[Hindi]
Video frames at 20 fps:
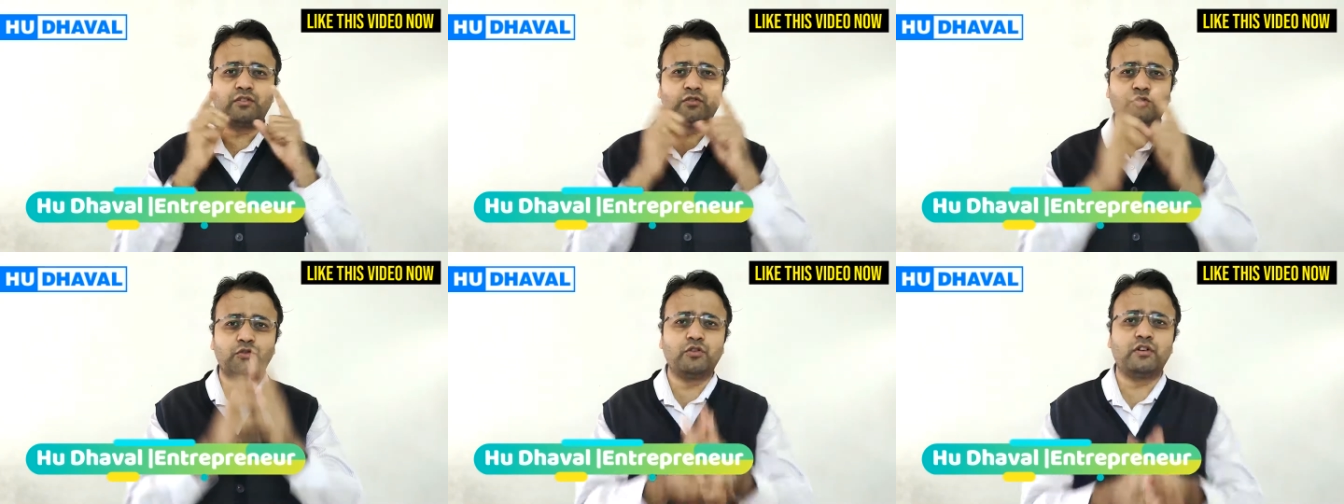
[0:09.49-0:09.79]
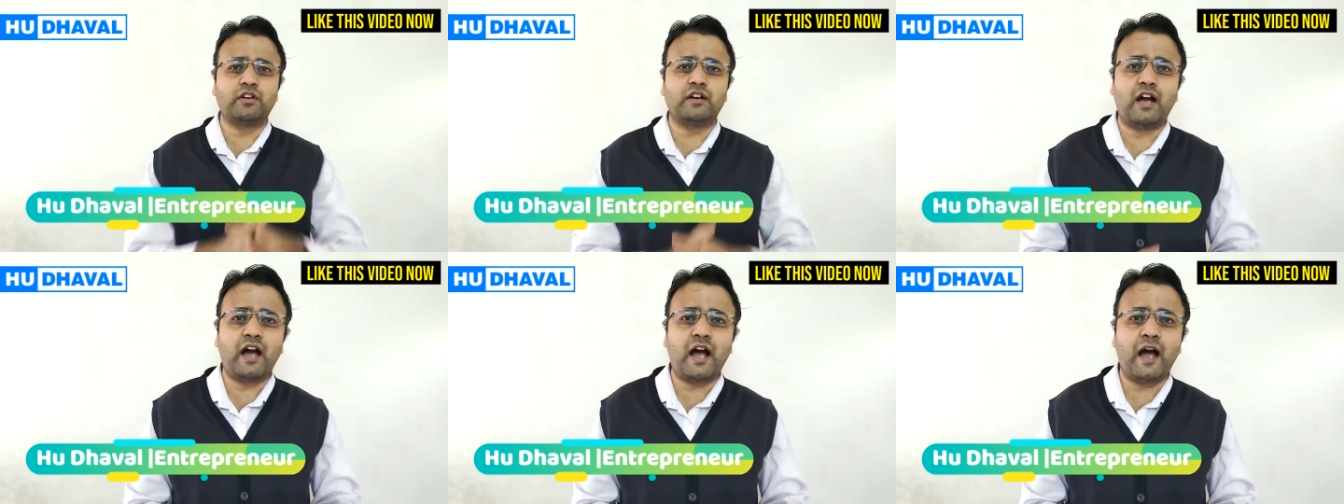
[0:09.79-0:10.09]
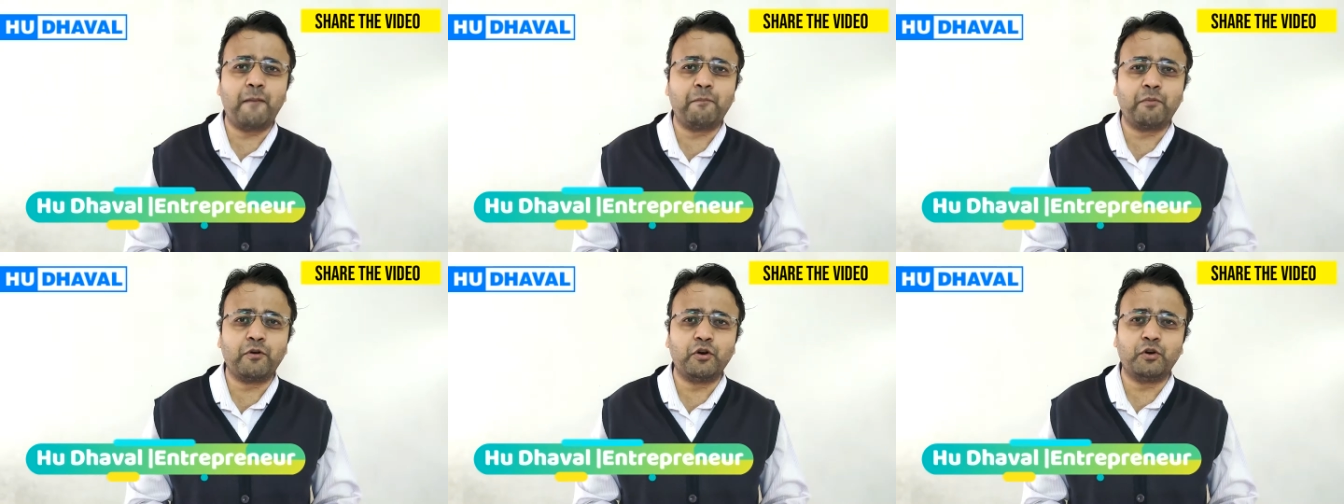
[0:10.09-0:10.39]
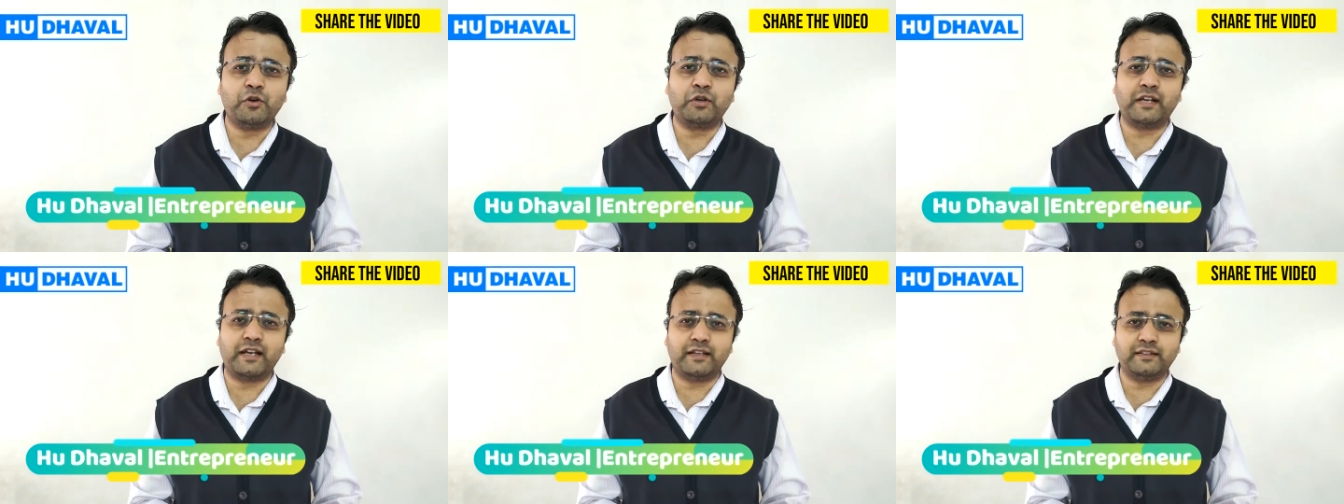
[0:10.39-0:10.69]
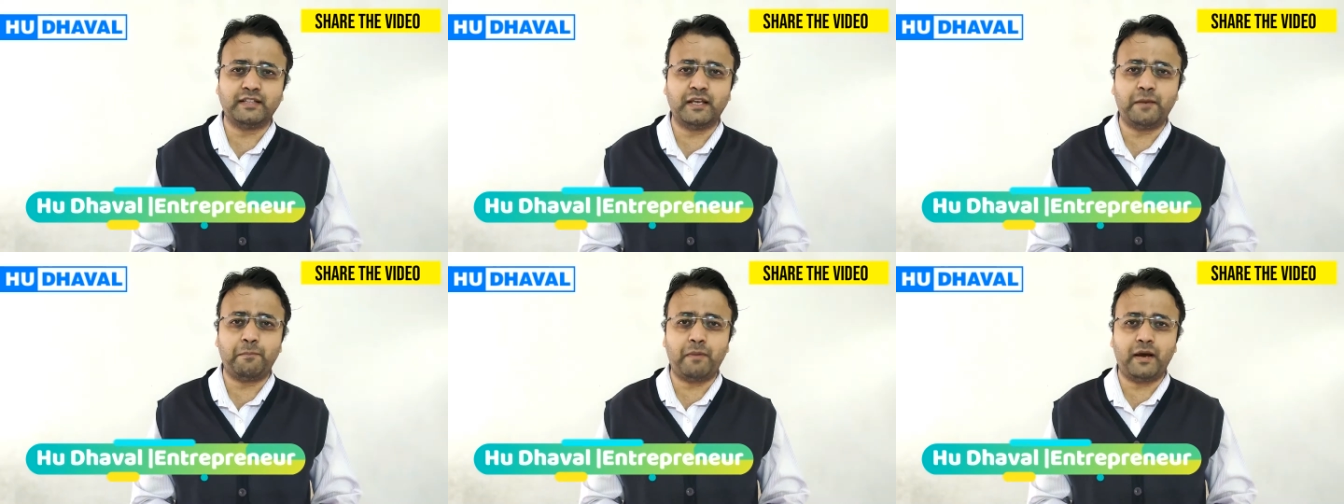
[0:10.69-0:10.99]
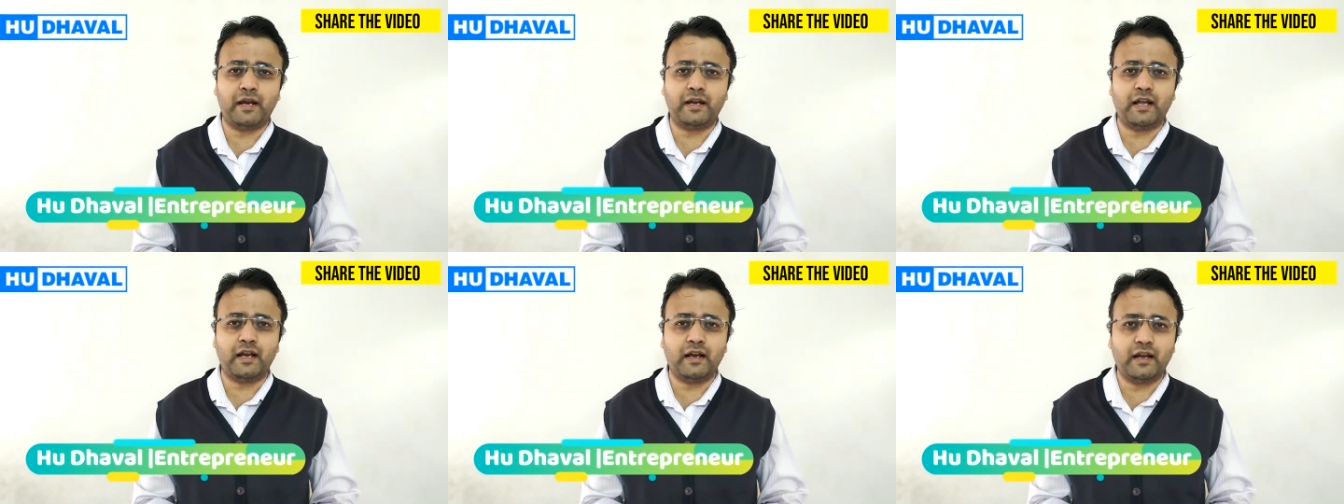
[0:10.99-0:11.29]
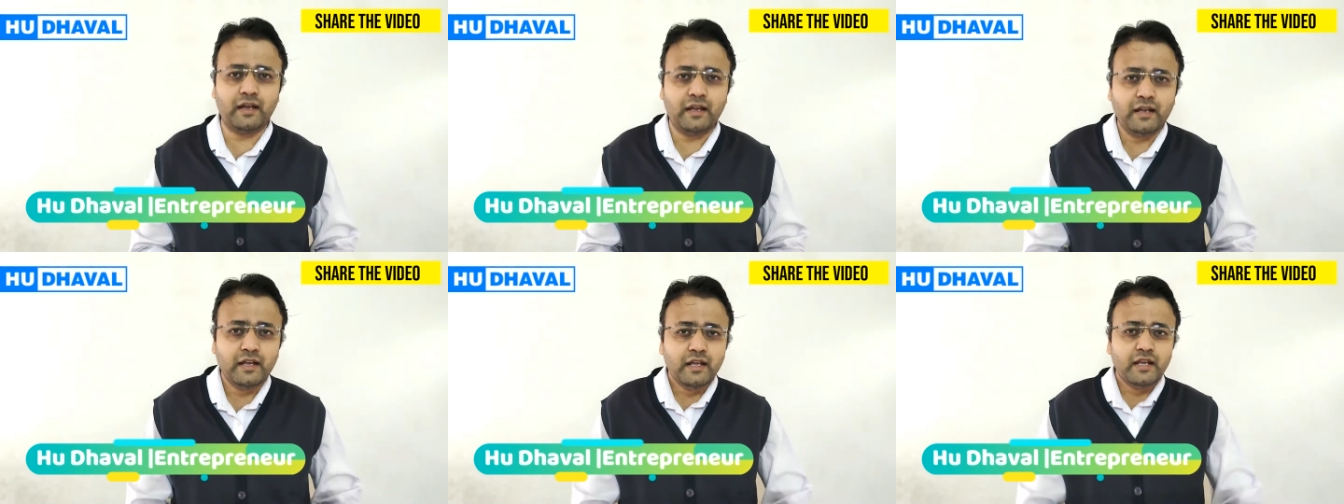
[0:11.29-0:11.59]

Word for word: सुख आपको कैसे पाना है